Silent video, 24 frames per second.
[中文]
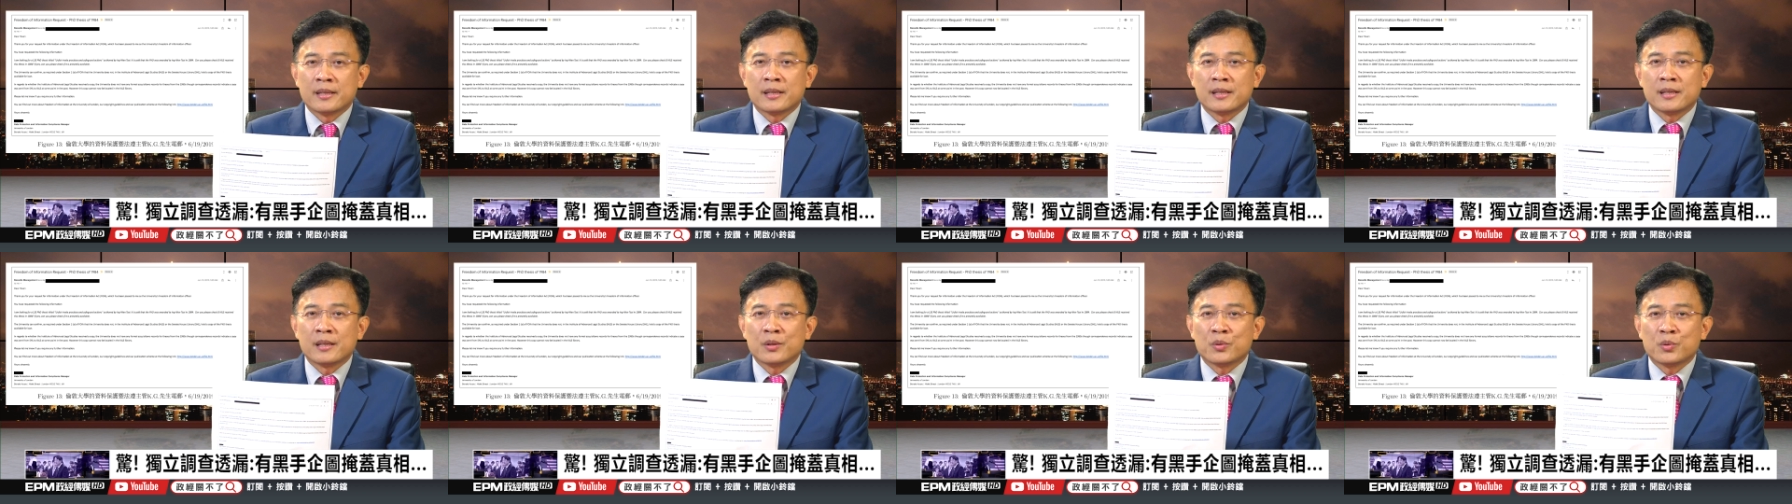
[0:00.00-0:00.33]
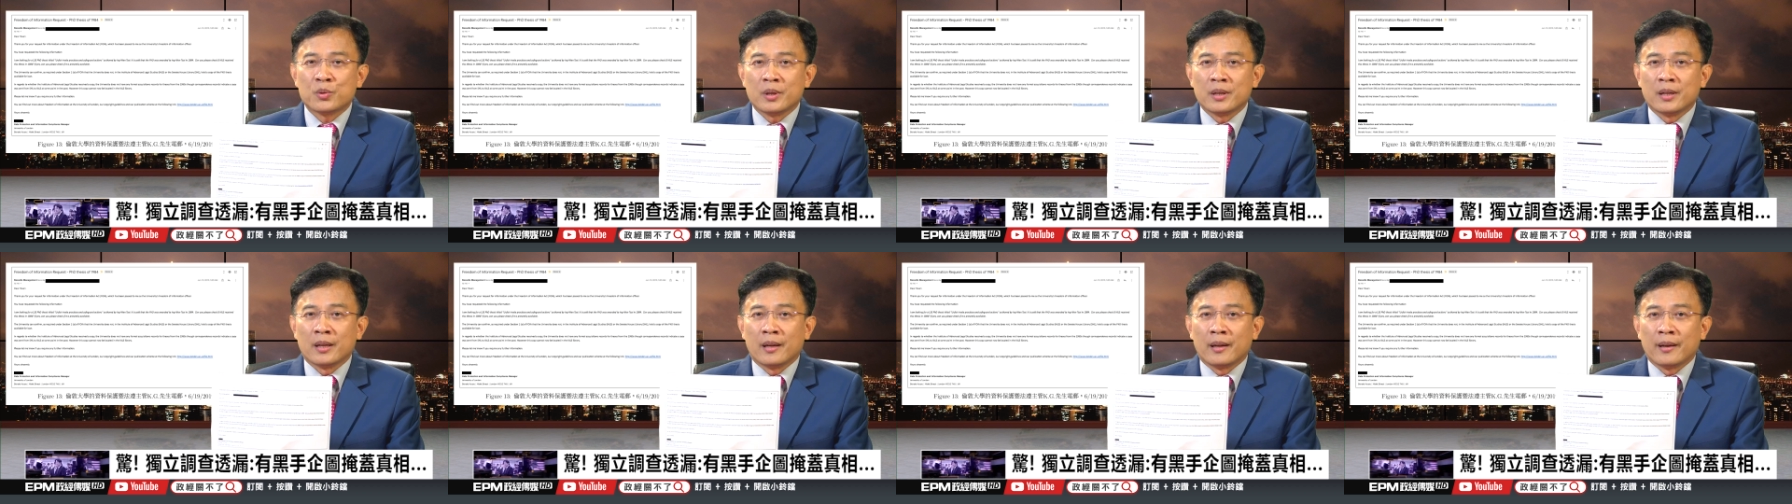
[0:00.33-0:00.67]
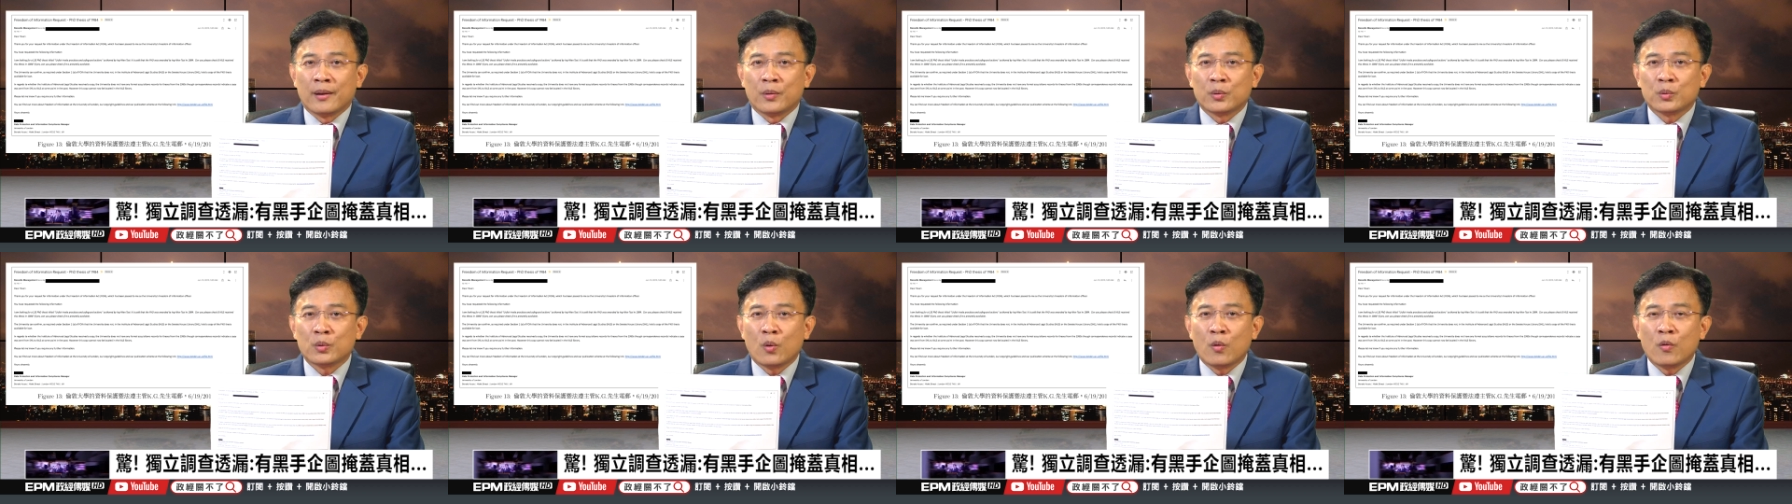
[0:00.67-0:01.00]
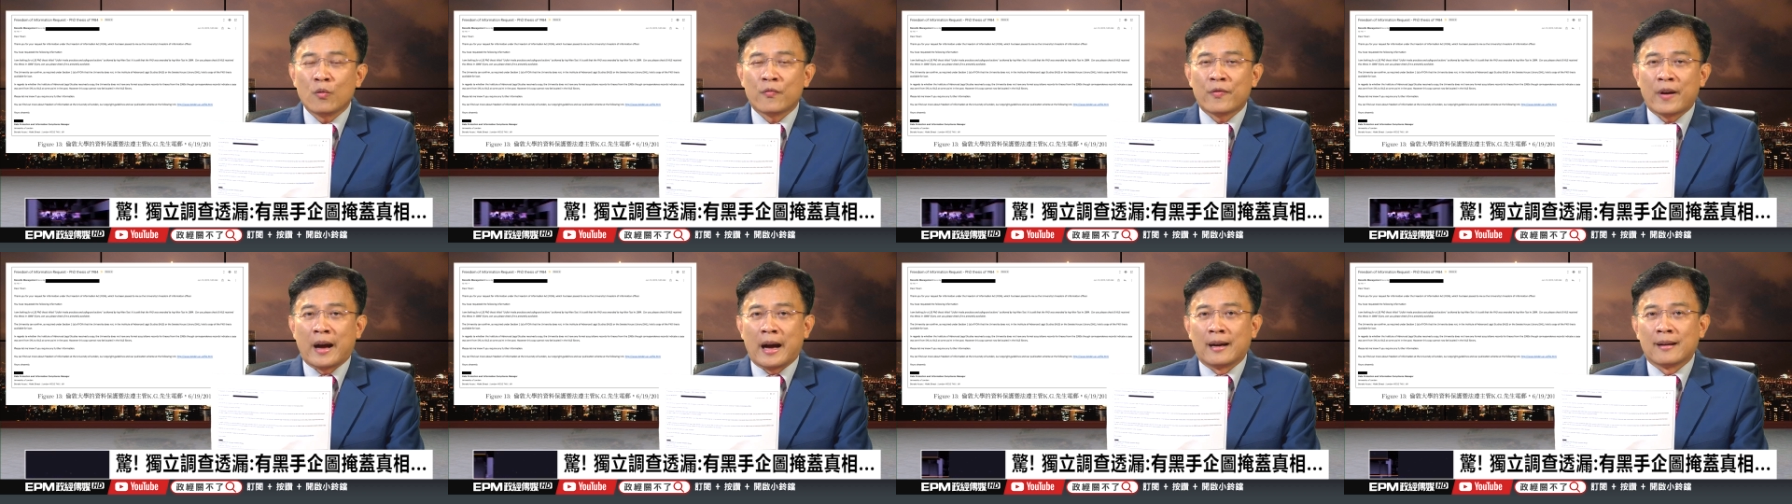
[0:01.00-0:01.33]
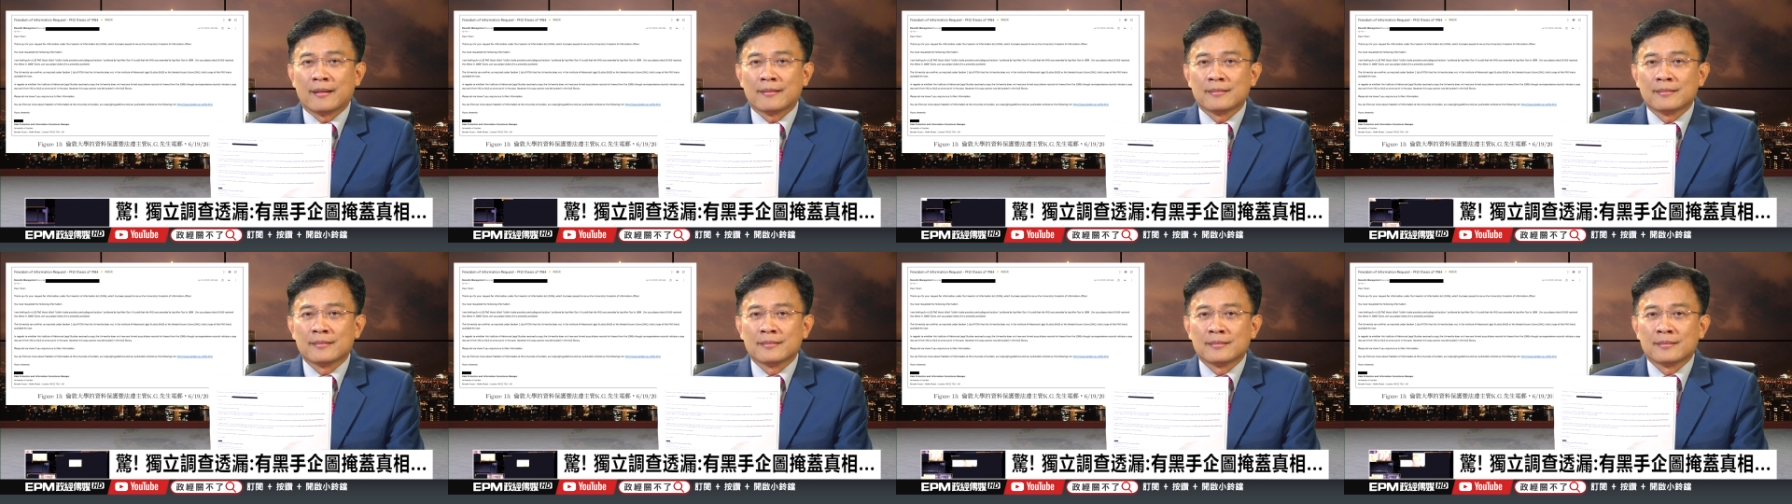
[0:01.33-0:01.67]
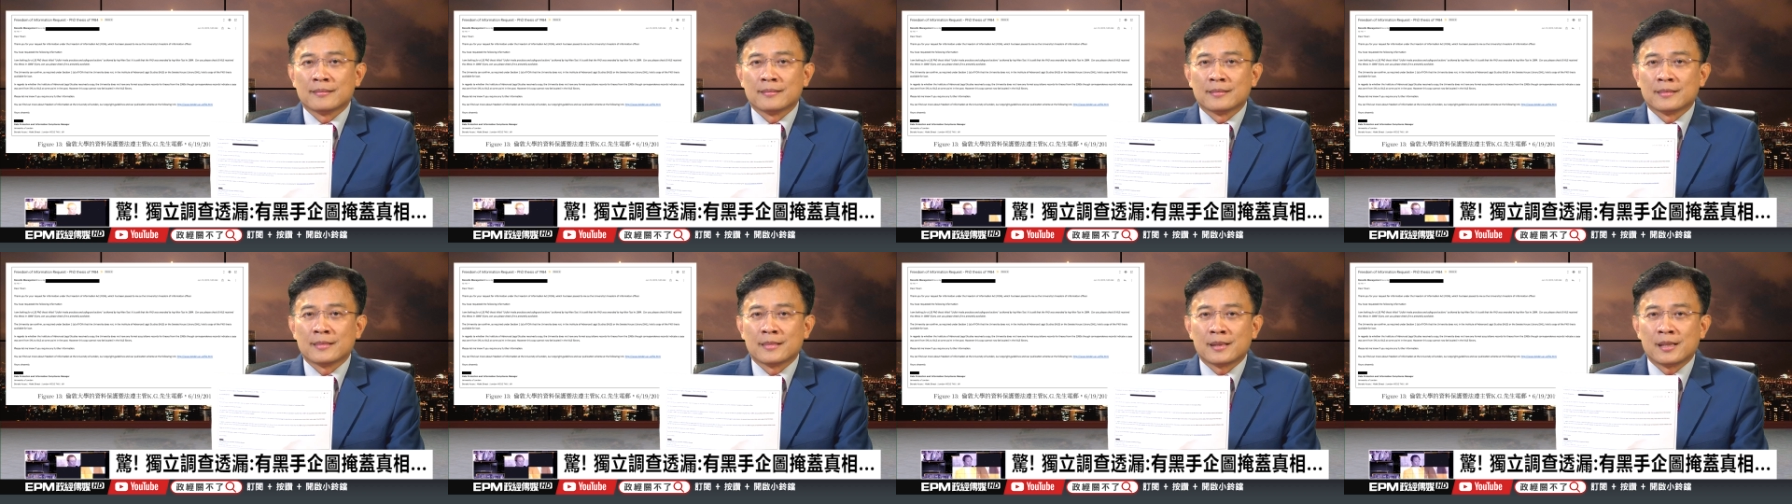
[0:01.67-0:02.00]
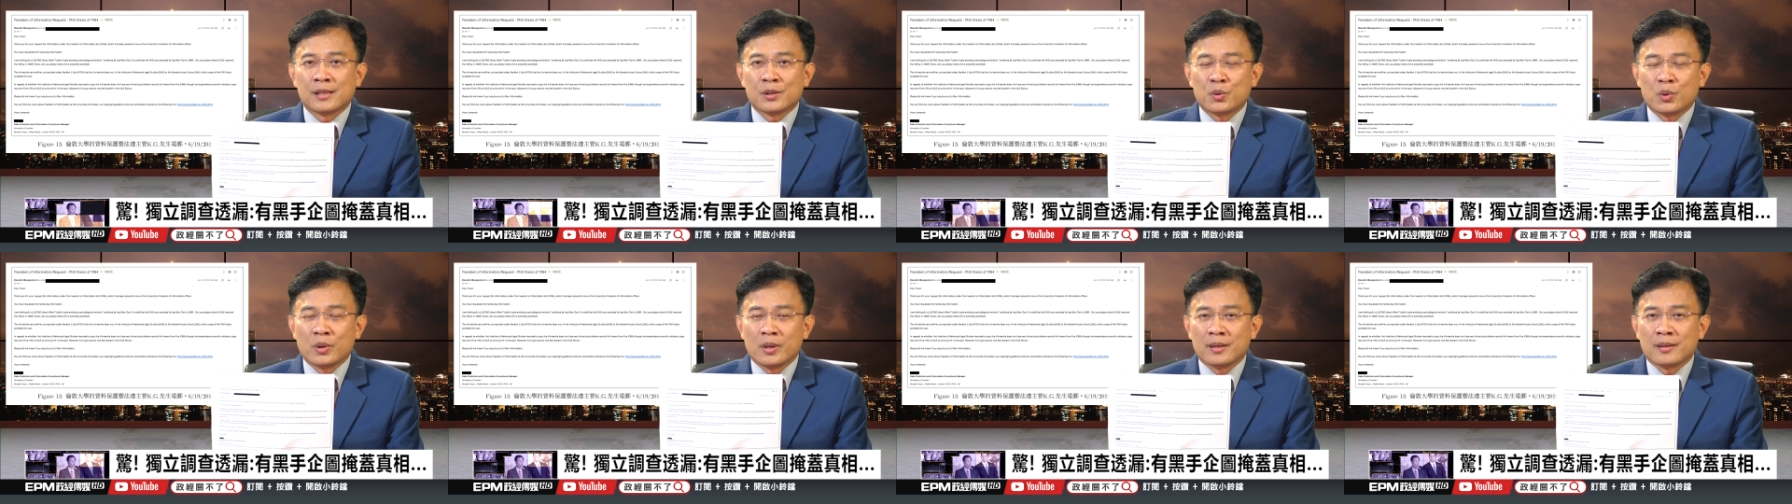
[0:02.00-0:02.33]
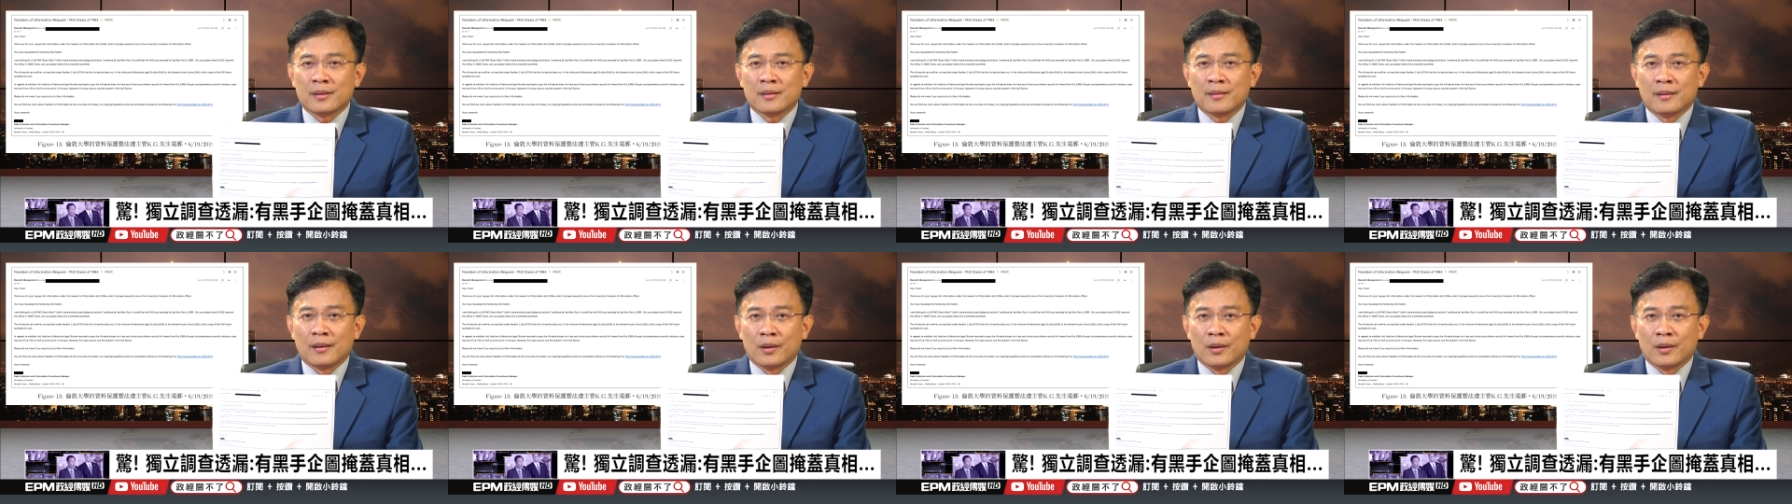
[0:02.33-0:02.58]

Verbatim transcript: 资讯流通法》《资讯